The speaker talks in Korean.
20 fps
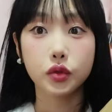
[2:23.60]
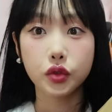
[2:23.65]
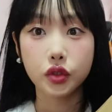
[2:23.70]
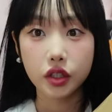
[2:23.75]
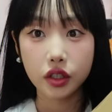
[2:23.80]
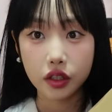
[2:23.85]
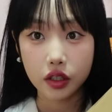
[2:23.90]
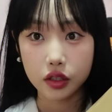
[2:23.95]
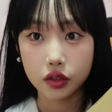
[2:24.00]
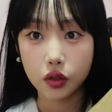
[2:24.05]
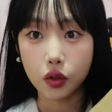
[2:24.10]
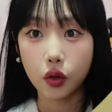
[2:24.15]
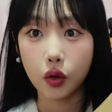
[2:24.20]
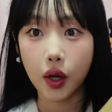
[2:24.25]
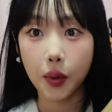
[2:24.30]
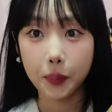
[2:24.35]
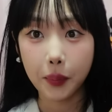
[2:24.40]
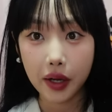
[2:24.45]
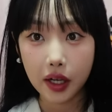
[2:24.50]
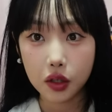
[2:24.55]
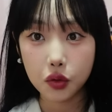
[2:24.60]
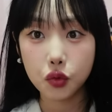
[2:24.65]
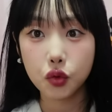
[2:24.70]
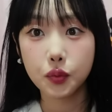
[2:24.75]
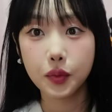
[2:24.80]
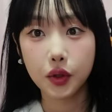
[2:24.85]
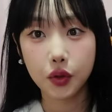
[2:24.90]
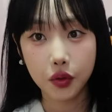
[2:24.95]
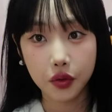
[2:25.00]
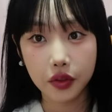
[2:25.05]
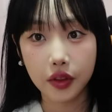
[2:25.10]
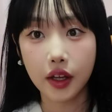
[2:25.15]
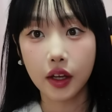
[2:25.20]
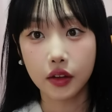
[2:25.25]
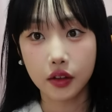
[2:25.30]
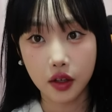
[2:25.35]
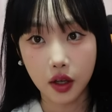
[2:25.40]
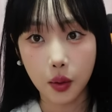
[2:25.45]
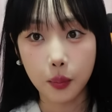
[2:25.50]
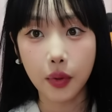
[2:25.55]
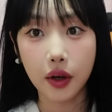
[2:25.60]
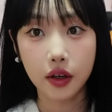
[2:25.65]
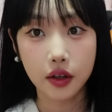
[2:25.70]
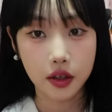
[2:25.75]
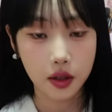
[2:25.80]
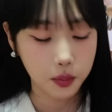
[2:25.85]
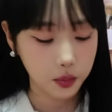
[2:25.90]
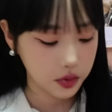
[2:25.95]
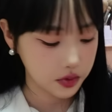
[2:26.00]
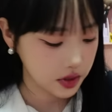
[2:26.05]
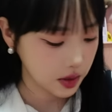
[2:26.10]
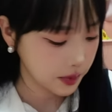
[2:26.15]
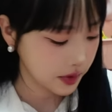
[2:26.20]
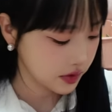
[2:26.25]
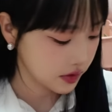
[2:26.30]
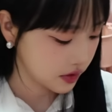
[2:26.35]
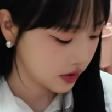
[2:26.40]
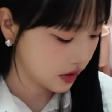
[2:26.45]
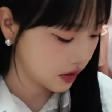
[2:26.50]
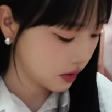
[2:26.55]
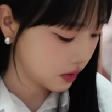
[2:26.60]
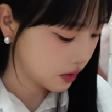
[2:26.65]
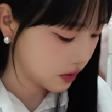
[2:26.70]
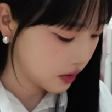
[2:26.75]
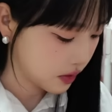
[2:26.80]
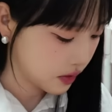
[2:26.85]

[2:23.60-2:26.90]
쉬인에서 한 8, 9만원대 하는 가방을 한번 사봤는데요.